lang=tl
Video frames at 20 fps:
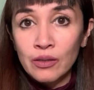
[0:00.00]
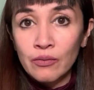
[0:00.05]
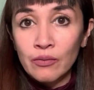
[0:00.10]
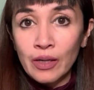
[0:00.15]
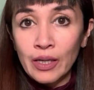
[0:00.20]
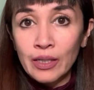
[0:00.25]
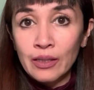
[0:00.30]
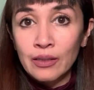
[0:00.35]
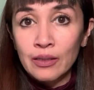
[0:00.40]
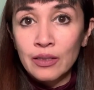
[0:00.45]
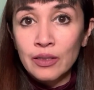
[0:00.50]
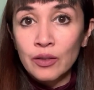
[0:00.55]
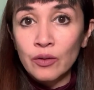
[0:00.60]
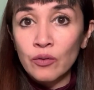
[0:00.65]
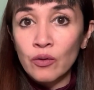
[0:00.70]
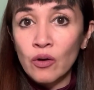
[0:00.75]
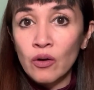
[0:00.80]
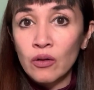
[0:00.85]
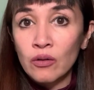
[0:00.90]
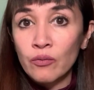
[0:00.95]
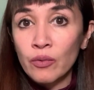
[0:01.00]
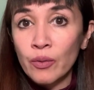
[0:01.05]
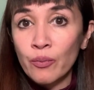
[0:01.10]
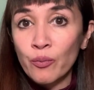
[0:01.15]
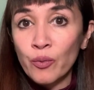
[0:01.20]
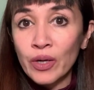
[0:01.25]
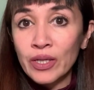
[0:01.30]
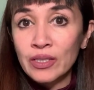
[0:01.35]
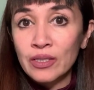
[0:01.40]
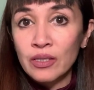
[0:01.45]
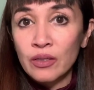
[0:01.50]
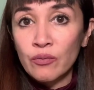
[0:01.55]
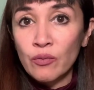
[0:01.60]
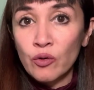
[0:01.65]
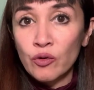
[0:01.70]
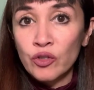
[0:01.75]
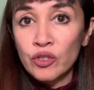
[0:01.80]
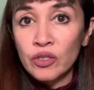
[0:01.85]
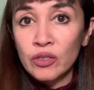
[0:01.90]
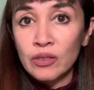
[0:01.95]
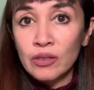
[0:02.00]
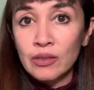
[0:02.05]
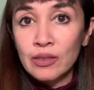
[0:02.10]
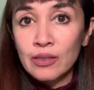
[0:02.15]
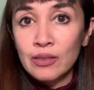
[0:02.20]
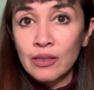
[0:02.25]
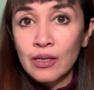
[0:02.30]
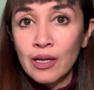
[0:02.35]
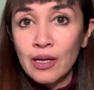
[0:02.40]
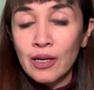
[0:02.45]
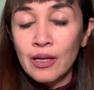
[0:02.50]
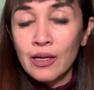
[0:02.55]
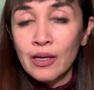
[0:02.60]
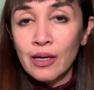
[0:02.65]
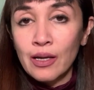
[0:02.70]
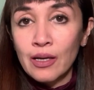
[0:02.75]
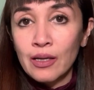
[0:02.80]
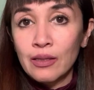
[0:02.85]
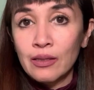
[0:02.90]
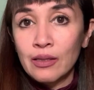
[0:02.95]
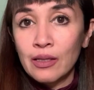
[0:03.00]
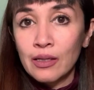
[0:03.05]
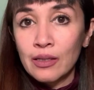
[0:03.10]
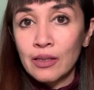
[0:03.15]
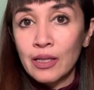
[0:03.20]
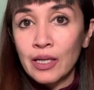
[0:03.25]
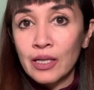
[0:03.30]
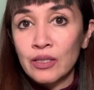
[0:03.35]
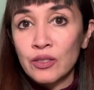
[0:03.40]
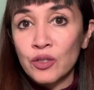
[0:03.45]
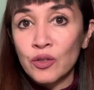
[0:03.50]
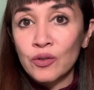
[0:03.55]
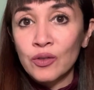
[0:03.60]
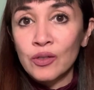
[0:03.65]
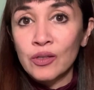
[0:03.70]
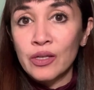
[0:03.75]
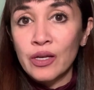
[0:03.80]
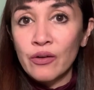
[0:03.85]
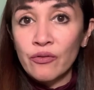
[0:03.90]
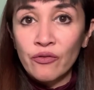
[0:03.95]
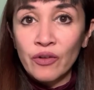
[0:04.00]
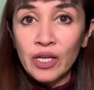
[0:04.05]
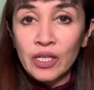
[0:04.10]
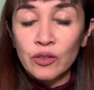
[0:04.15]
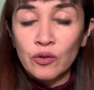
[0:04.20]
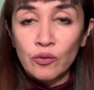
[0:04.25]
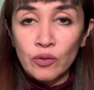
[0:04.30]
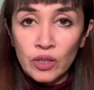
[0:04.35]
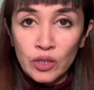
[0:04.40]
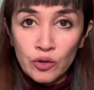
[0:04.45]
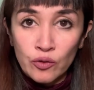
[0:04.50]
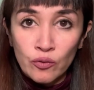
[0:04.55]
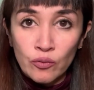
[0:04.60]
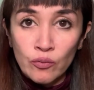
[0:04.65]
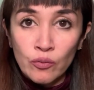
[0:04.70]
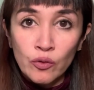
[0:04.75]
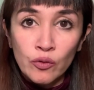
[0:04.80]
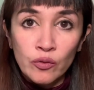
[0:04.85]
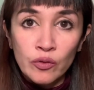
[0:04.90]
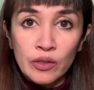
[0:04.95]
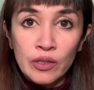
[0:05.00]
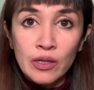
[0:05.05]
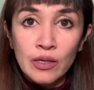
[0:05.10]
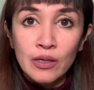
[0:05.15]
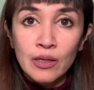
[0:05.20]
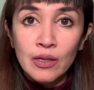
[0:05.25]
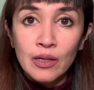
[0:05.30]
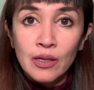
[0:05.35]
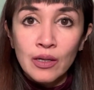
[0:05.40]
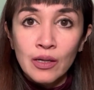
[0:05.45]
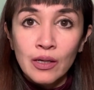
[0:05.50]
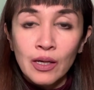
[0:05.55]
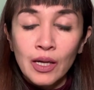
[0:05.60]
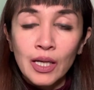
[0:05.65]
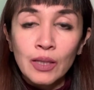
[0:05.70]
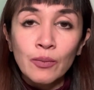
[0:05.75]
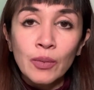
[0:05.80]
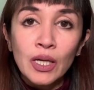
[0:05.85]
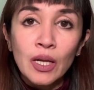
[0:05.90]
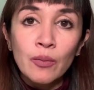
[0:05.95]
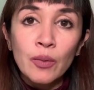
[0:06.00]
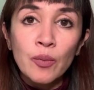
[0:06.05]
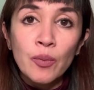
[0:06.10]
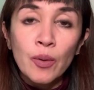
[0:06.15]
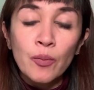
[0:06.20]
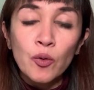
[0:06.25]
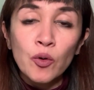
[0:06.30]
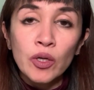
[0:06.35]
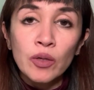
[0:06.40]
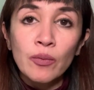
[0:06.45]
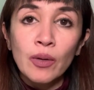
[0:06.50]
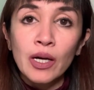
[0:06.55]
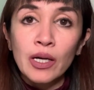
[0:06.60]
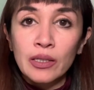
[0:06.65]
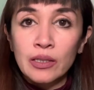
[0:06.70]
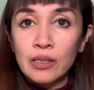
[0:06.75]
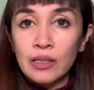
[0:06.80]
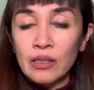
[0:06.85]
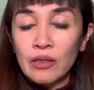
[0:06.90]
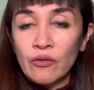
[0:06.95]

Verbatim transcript: right? These are all repressed emotions and they can certainly affect yung inyong mood. And marami pa pong iba. It can